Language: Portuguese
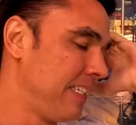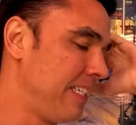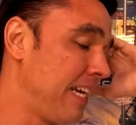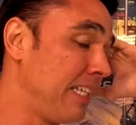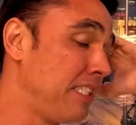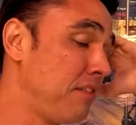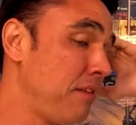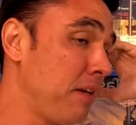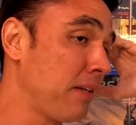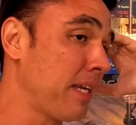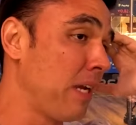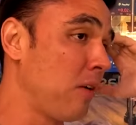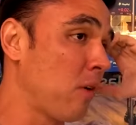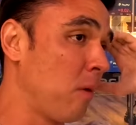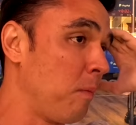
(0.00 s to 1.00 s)
E adivinha que
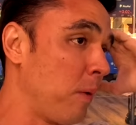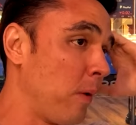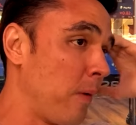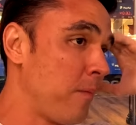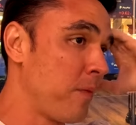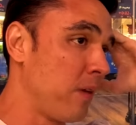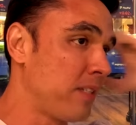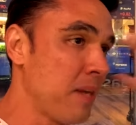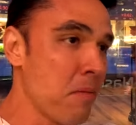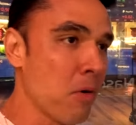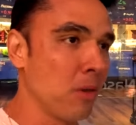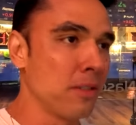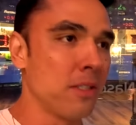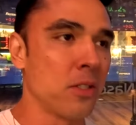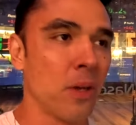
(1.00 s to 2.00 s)
ele comprou? Eu sempre
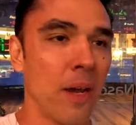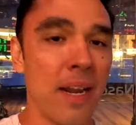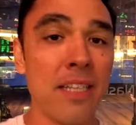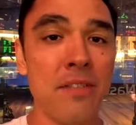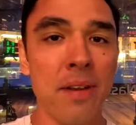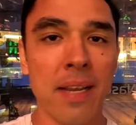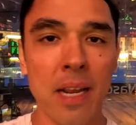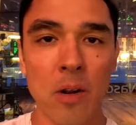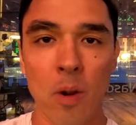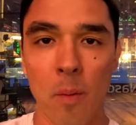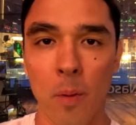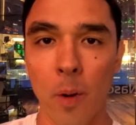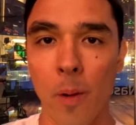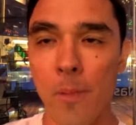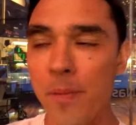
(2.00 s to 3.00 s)
conto essa história, adivinha que ele
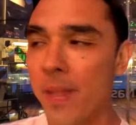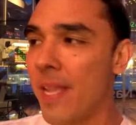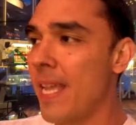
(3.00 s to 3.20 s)
comprou?